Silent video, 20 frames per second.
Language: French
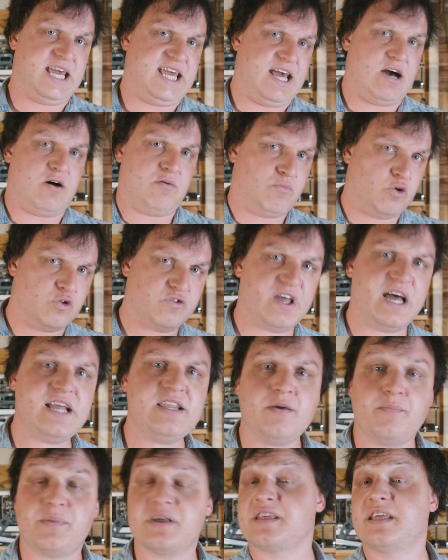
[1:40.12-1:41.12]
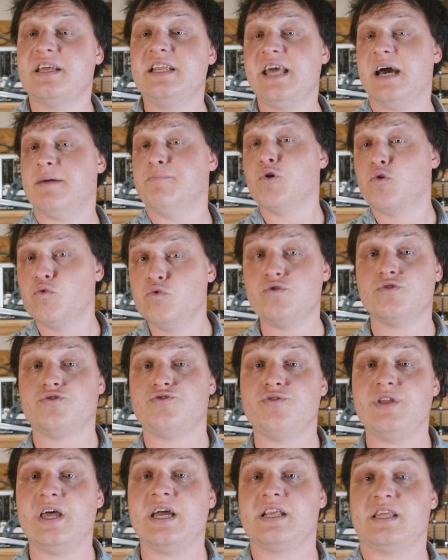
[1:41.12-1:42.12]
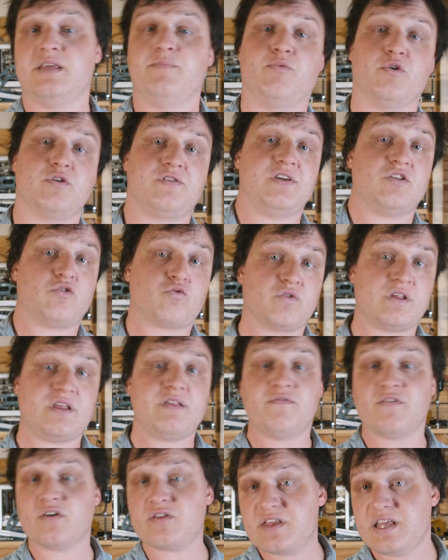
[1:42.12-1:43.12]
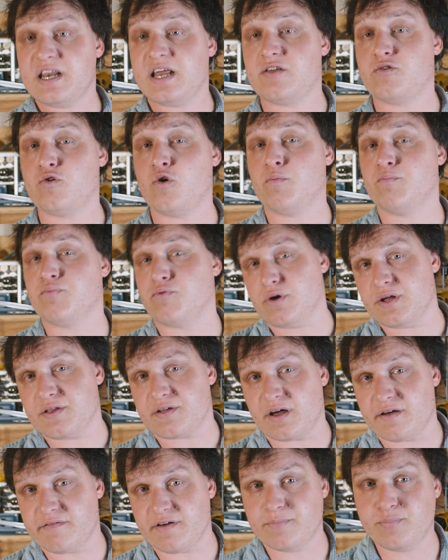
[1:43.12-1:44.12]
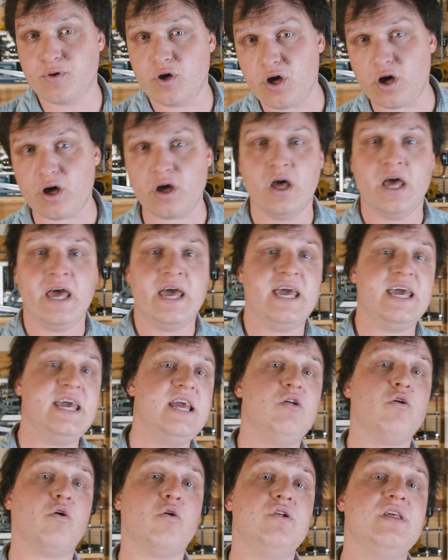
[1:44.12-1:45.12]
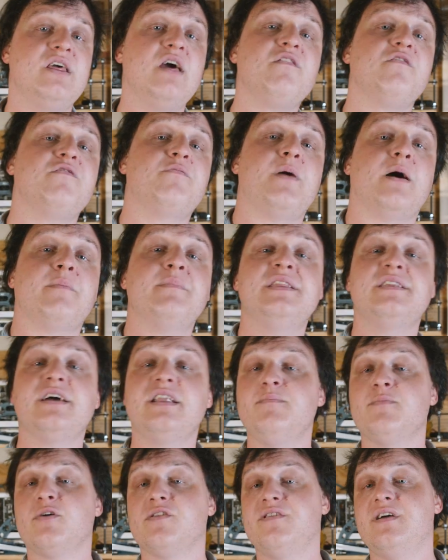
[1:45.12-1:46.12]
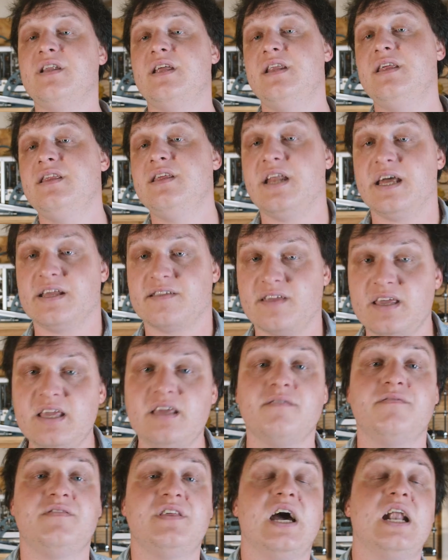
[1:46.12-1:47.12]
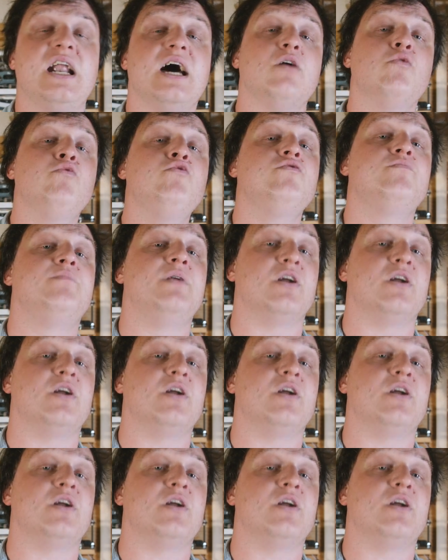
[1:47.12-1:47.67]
et en montagne, parce qu'il y a beaucoup de tunnels qui posent des soucis de ventilation pour les trains à vapeur, et le relief permet d'alimenter les lignes électriques via la houille